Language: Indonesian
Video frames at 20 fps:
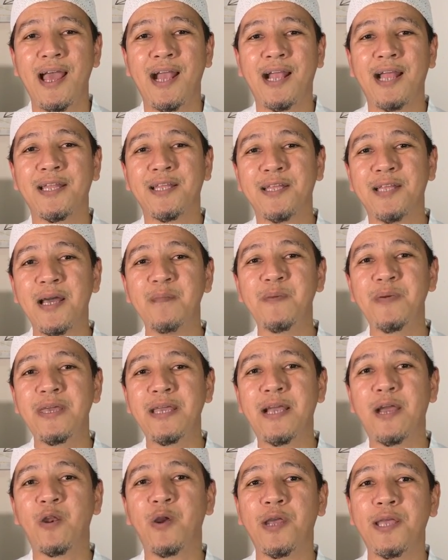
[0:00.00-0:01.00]
Akan
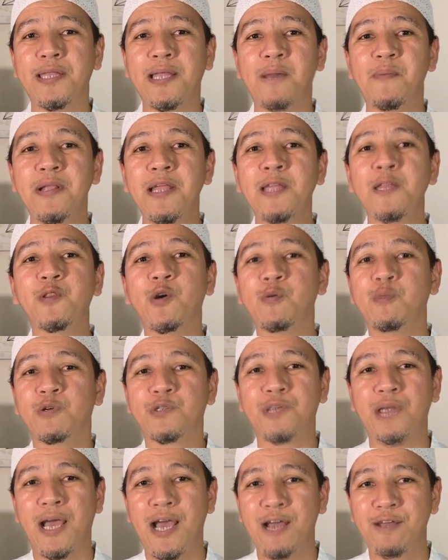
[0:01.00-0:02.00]
tetapi kalau kita menyentuh
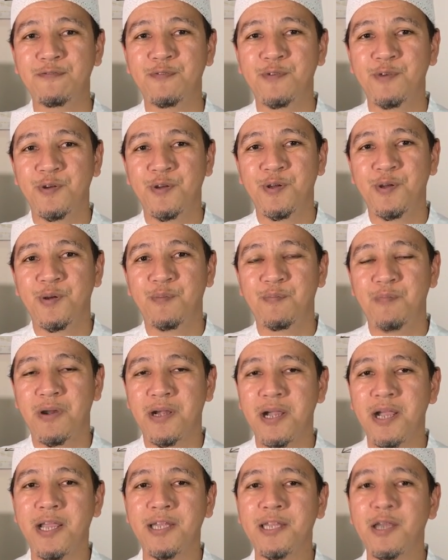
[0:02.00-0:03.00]
mushaf,
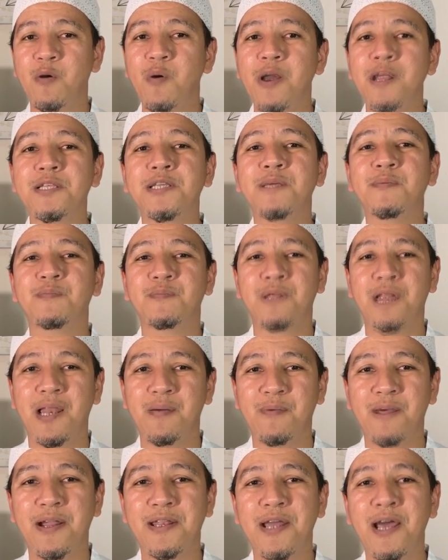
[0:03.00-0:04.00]
maka kita wajib
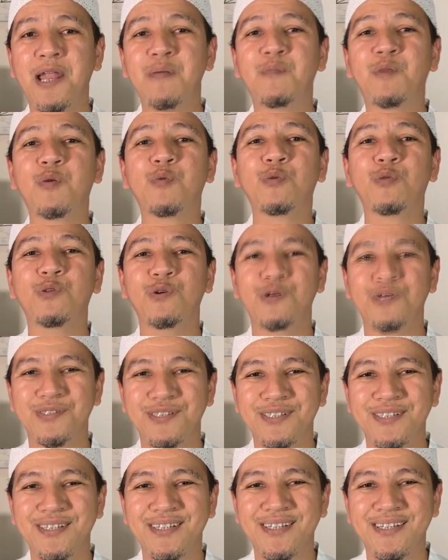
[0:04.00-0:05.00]
dalam keadaan berwudu.
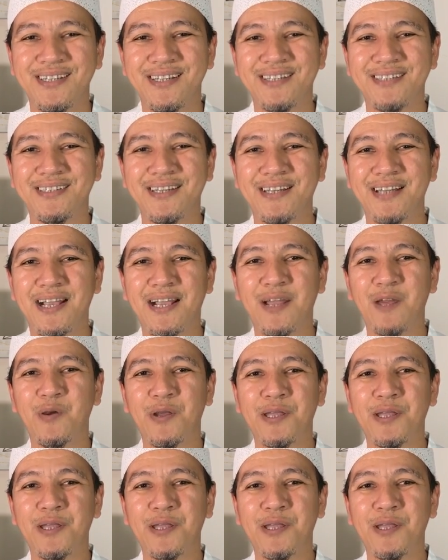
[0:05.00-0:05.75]
Sehingga